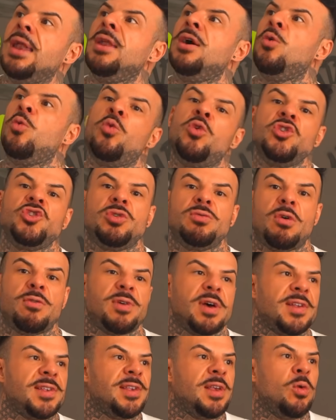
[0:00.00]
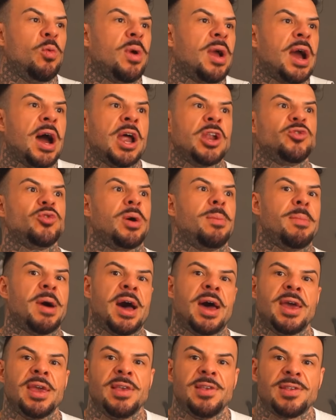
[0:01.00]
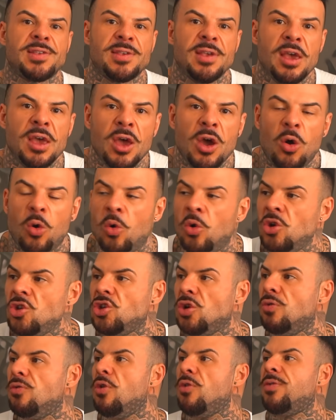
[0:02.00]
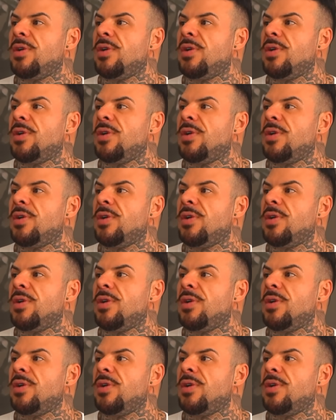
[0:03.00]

não, hoje eu vou fazer um cardio a mais. Hoje eu vou